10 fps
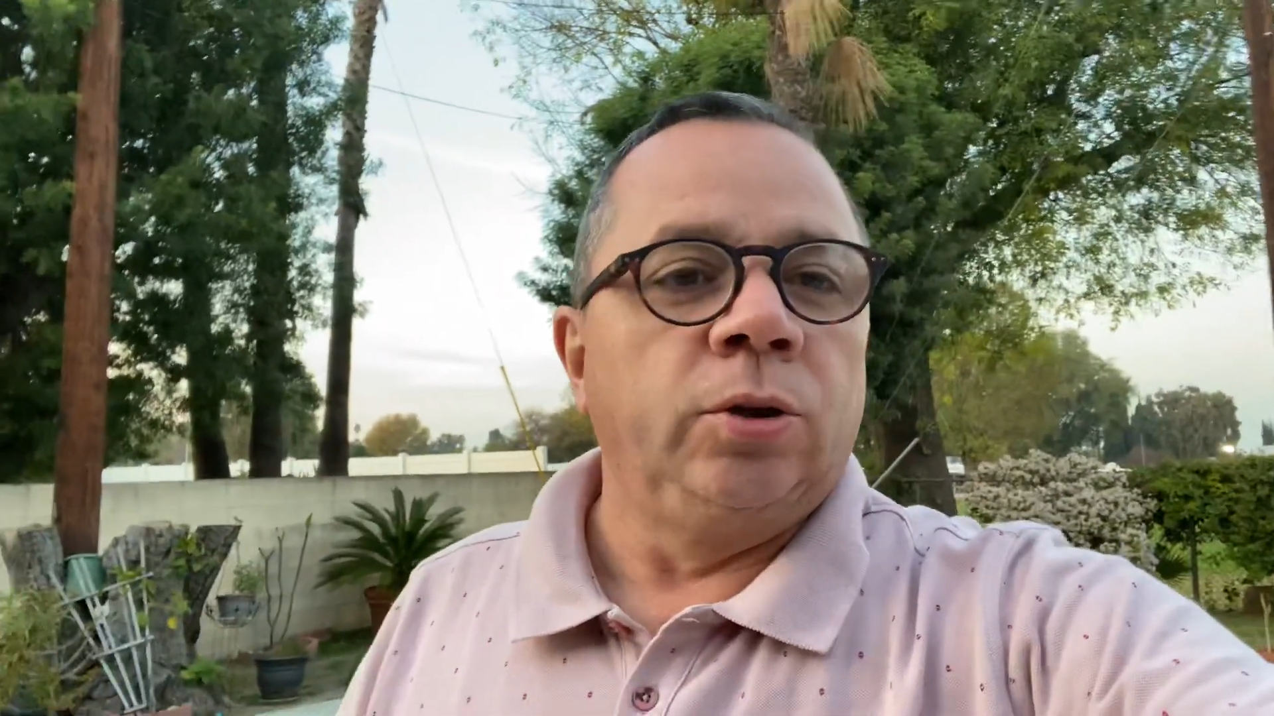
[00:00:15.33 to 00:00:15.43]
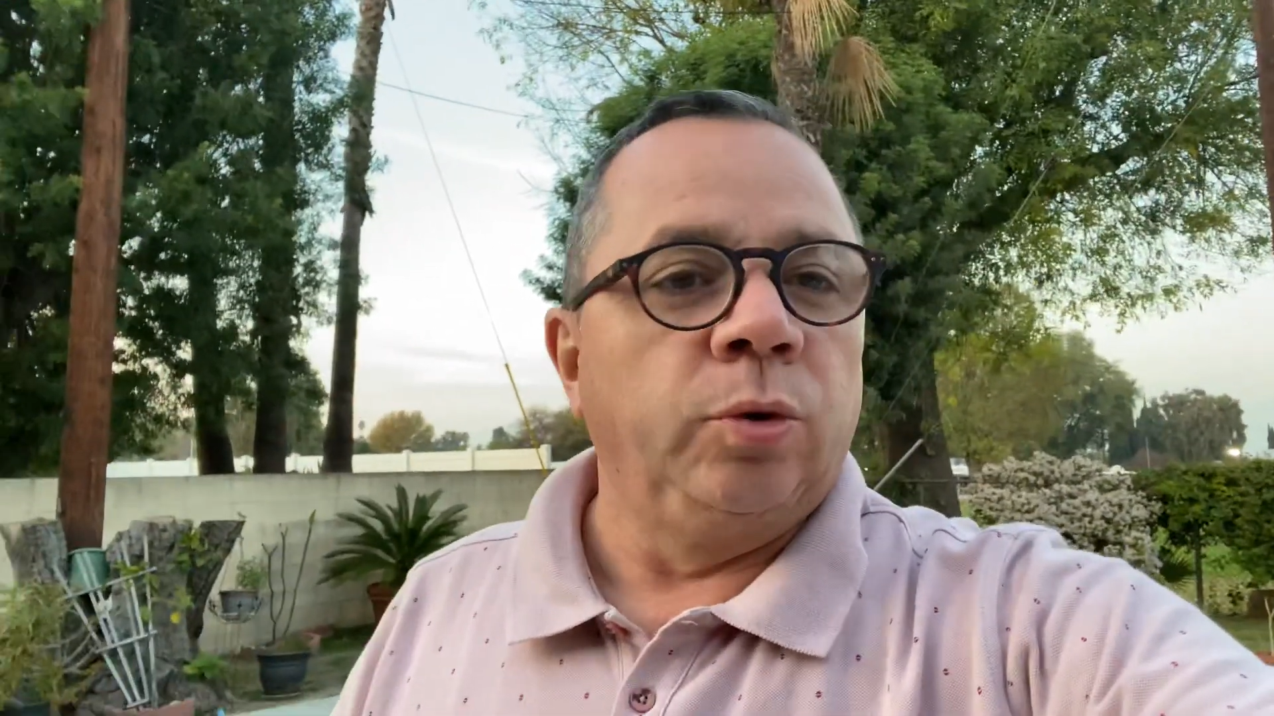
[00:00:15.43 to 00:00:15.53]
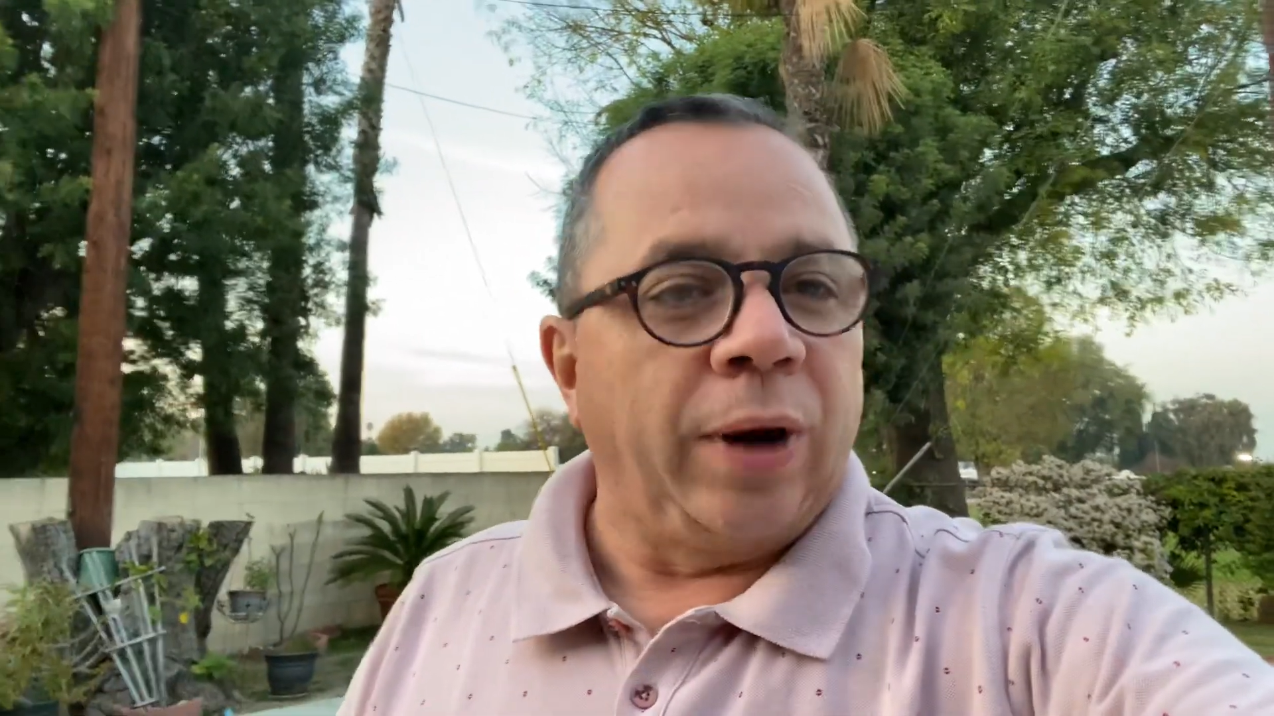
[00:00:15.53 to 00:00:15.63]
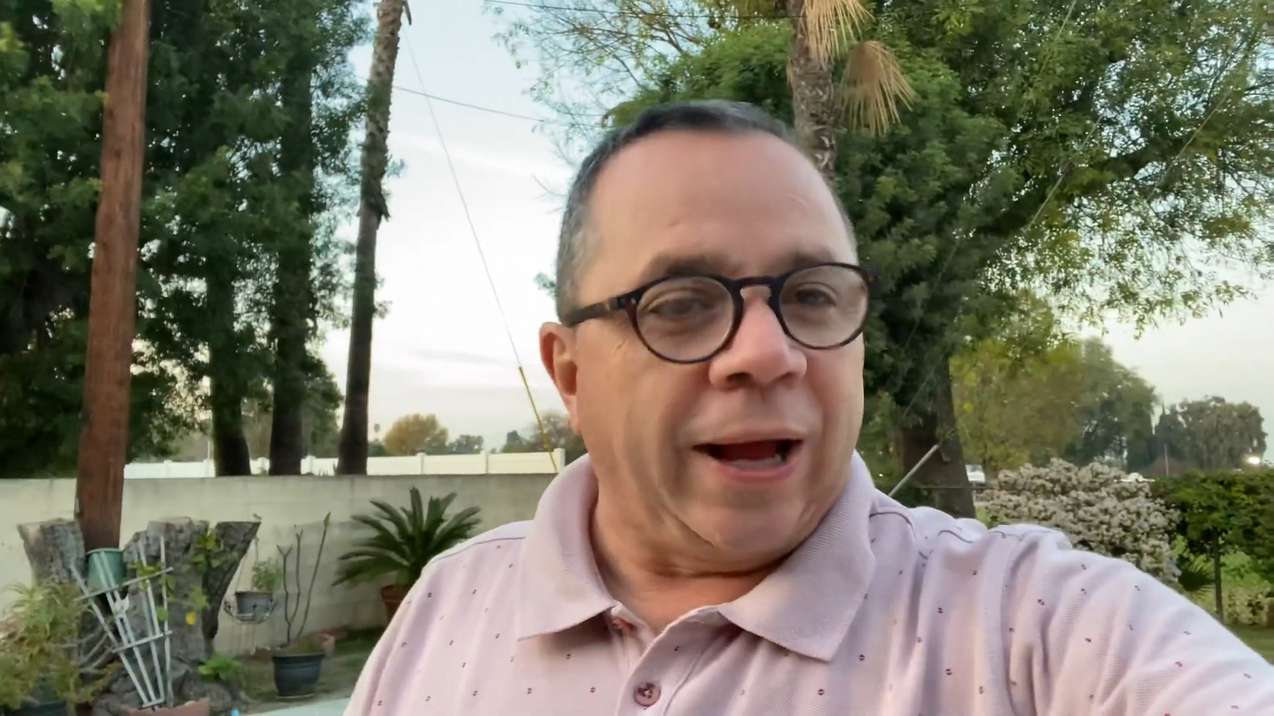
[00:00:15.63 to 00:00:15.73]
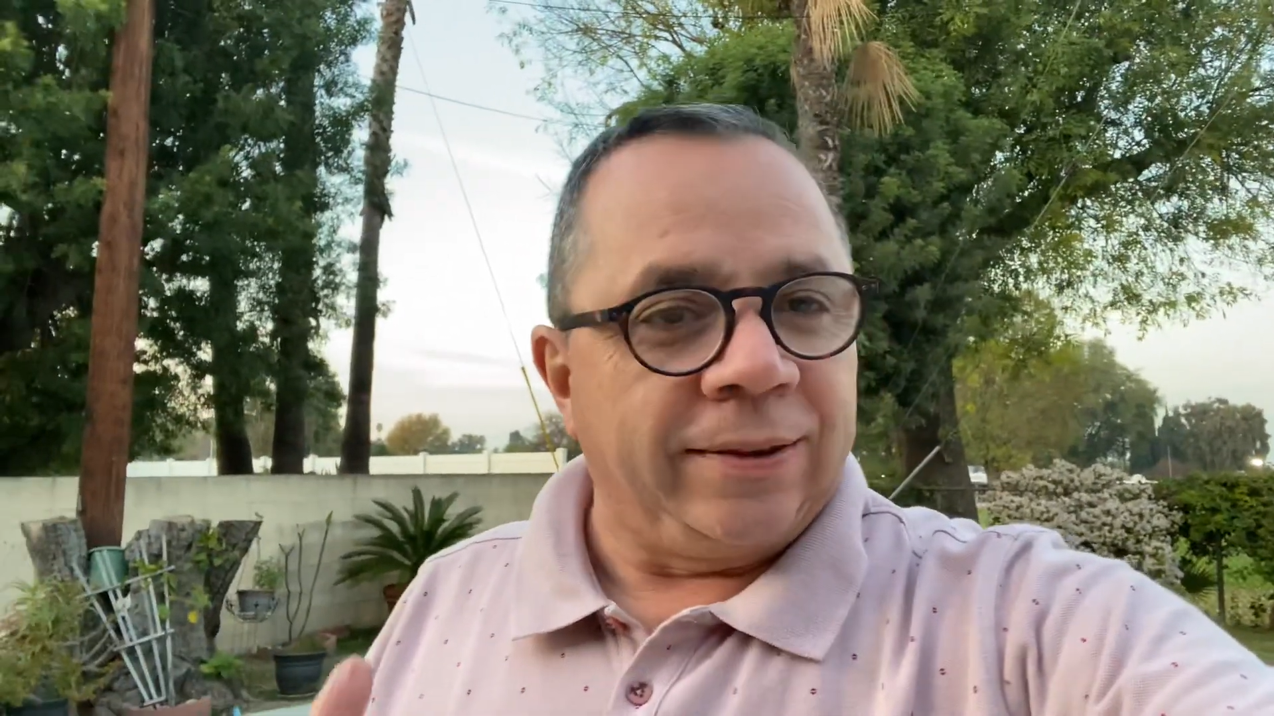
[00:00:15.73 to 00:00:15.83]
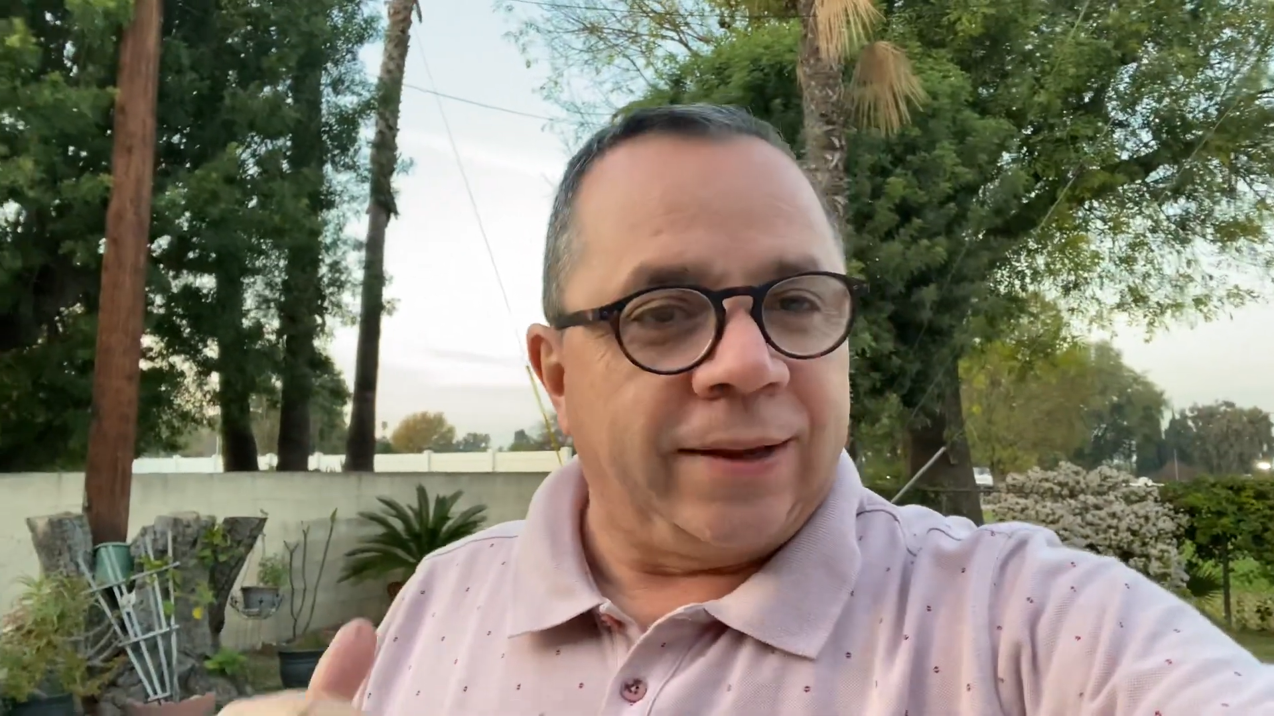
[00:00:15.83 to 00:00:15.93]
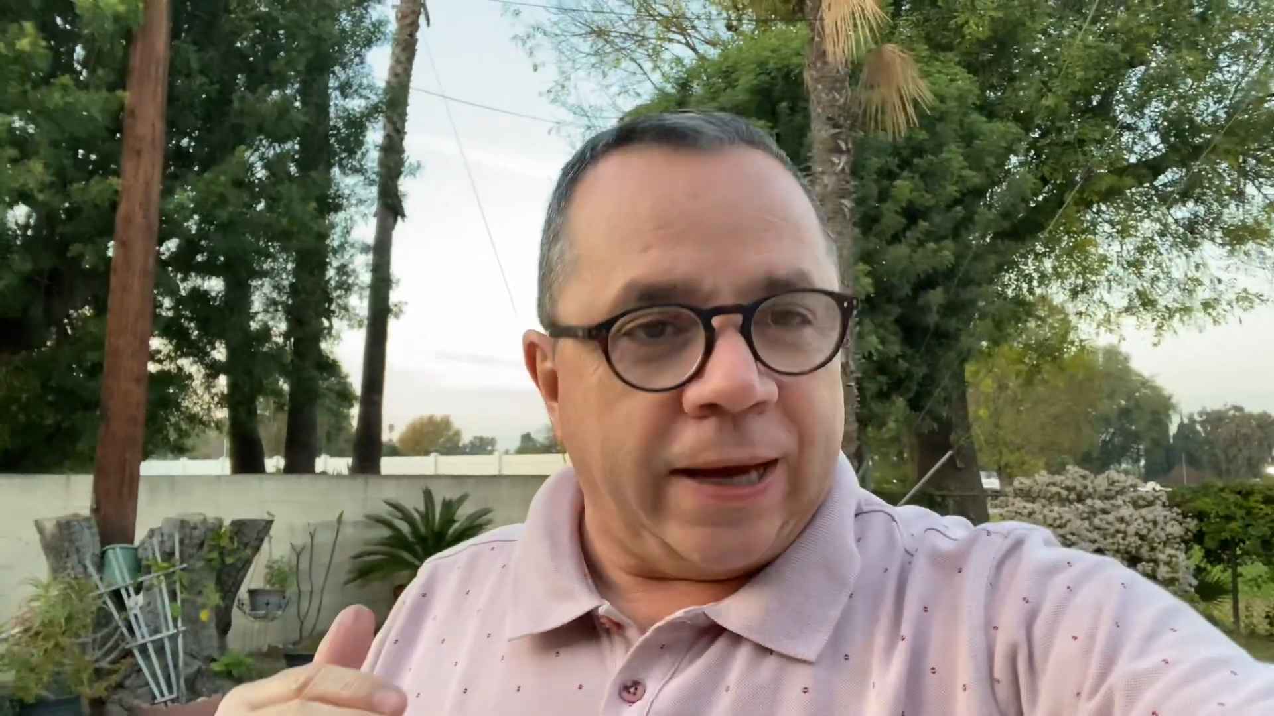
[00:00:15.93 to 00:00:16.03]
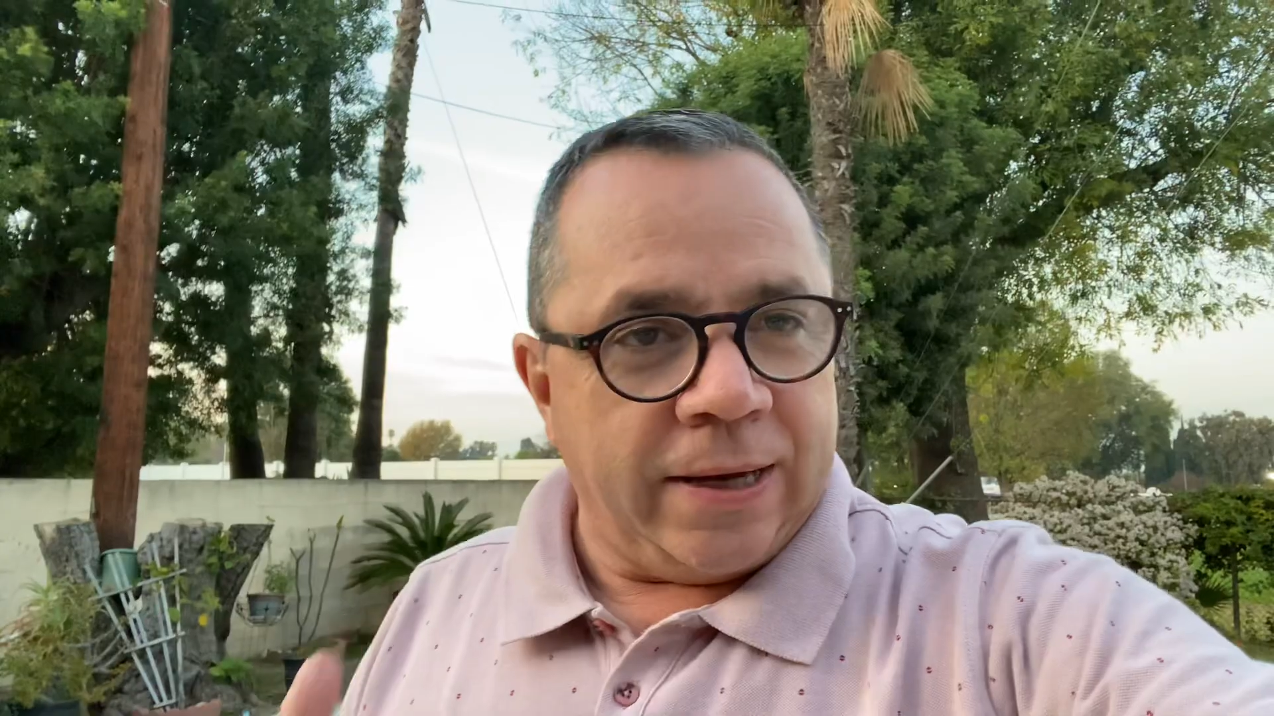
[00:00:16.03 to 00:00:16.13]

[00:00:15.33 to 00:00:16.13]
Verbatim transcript: durante